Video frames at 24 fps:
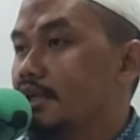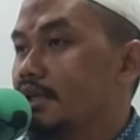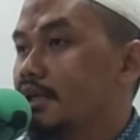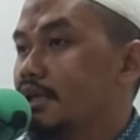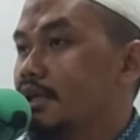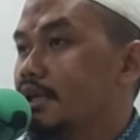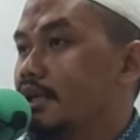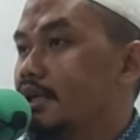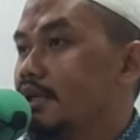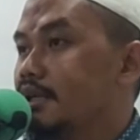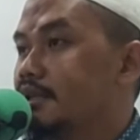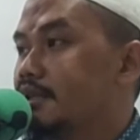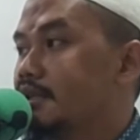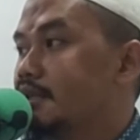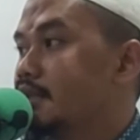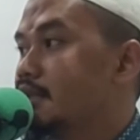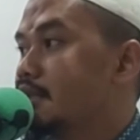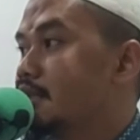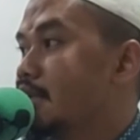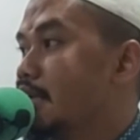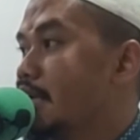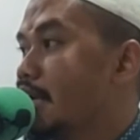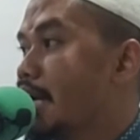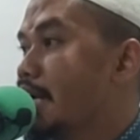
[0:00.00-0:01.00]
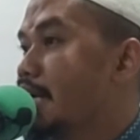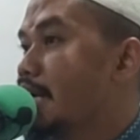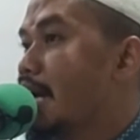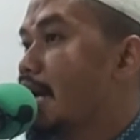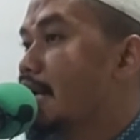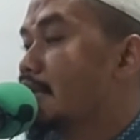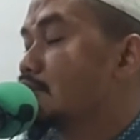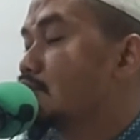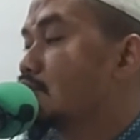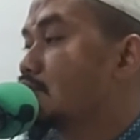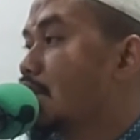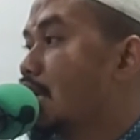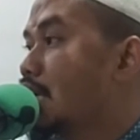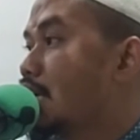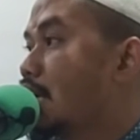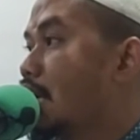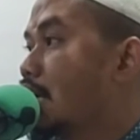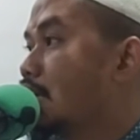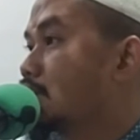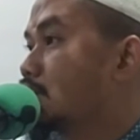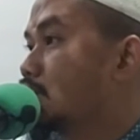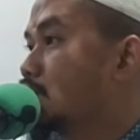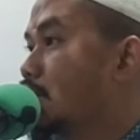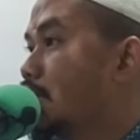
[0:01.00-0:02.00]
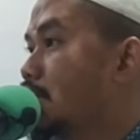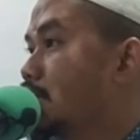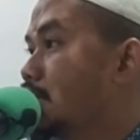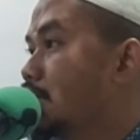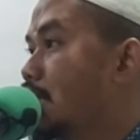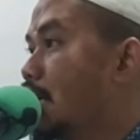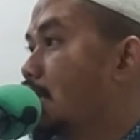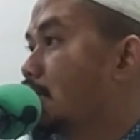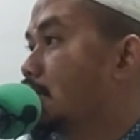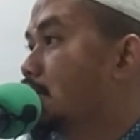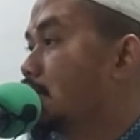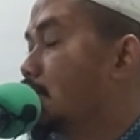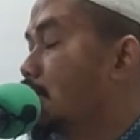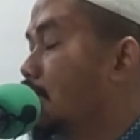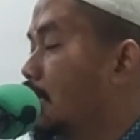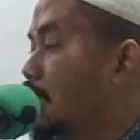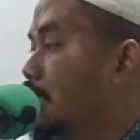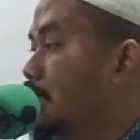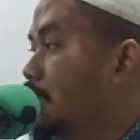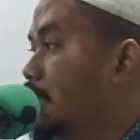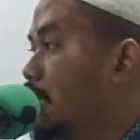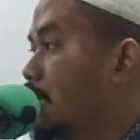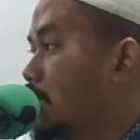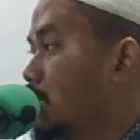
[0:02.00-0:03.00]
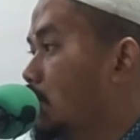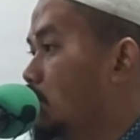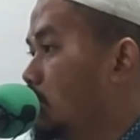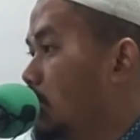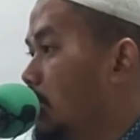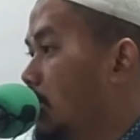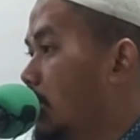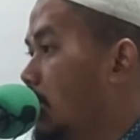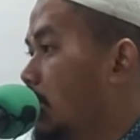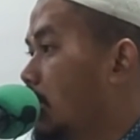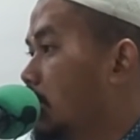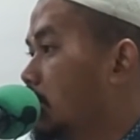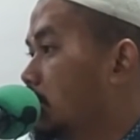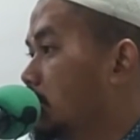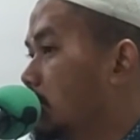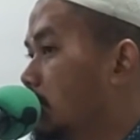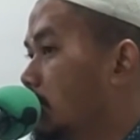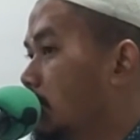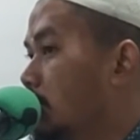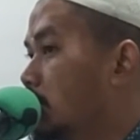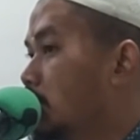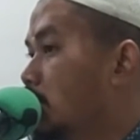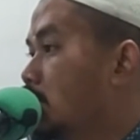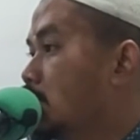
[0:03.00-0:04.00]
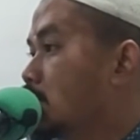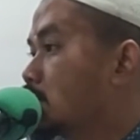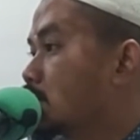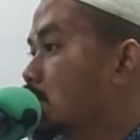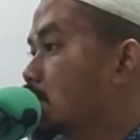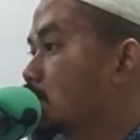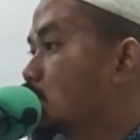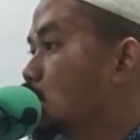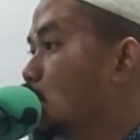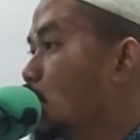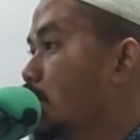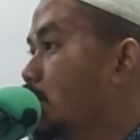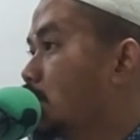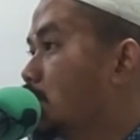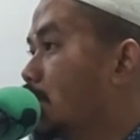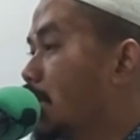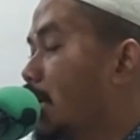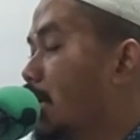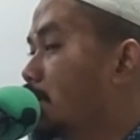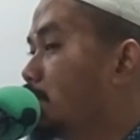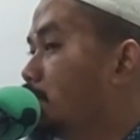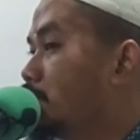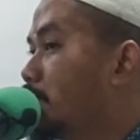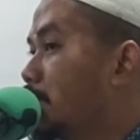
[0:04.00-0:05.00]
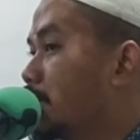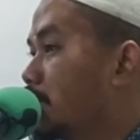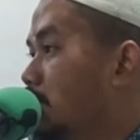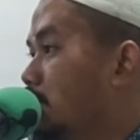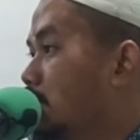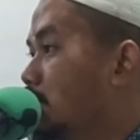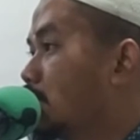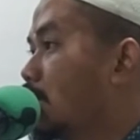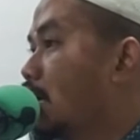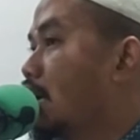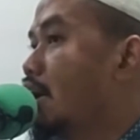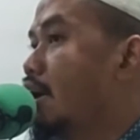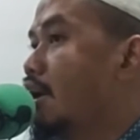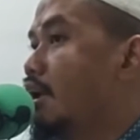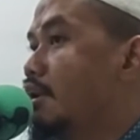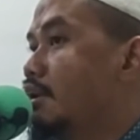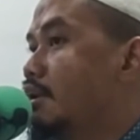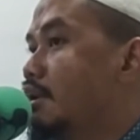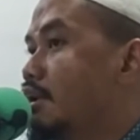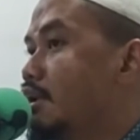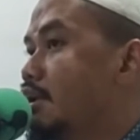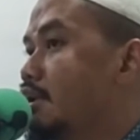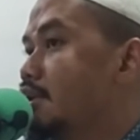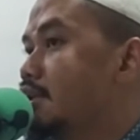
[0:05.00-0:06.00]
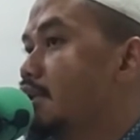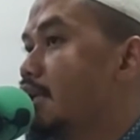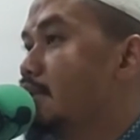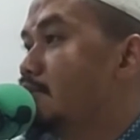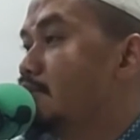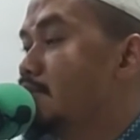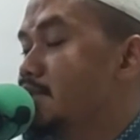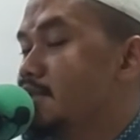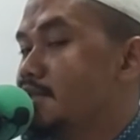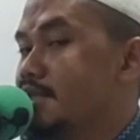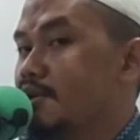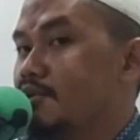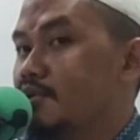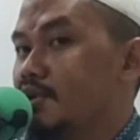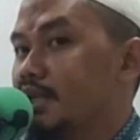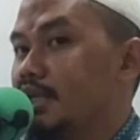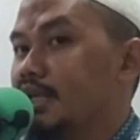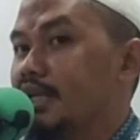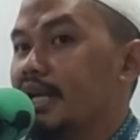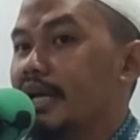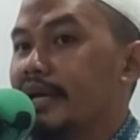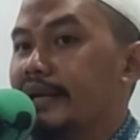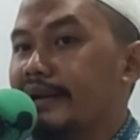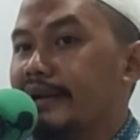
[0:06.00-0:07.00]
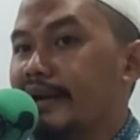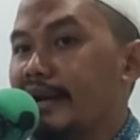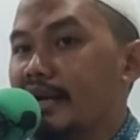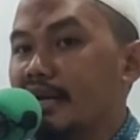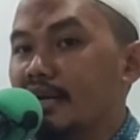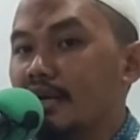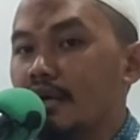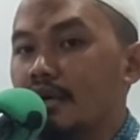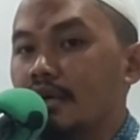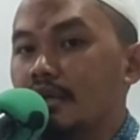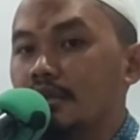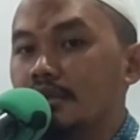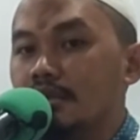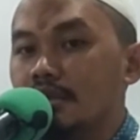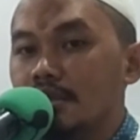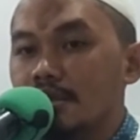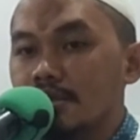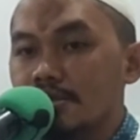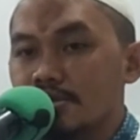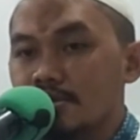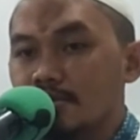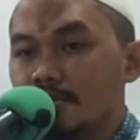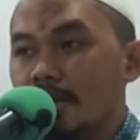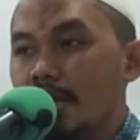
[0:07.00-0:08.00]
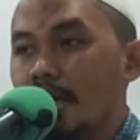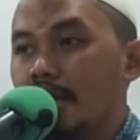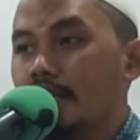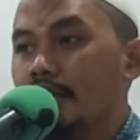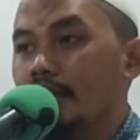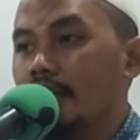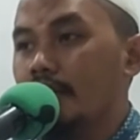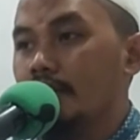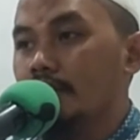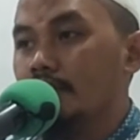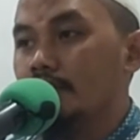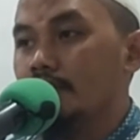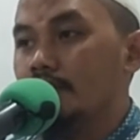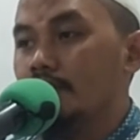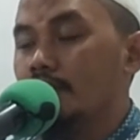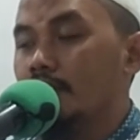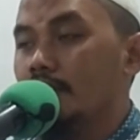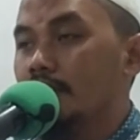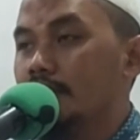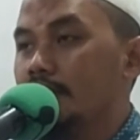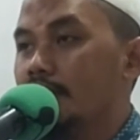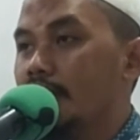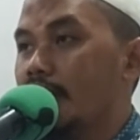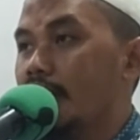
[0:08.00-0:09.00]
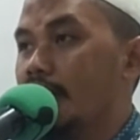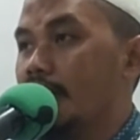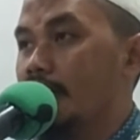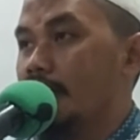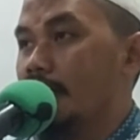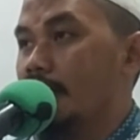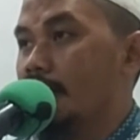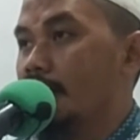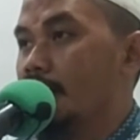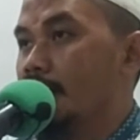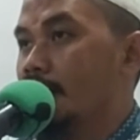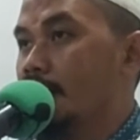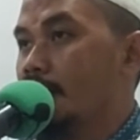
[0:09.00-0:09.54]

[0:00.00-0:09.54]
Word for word: eh, dengan aturan-aturan yang dikehendaki oleh Allah sesuai dengan perintah Allah dan menjauhi larangan Allah Subhanahu wa taala.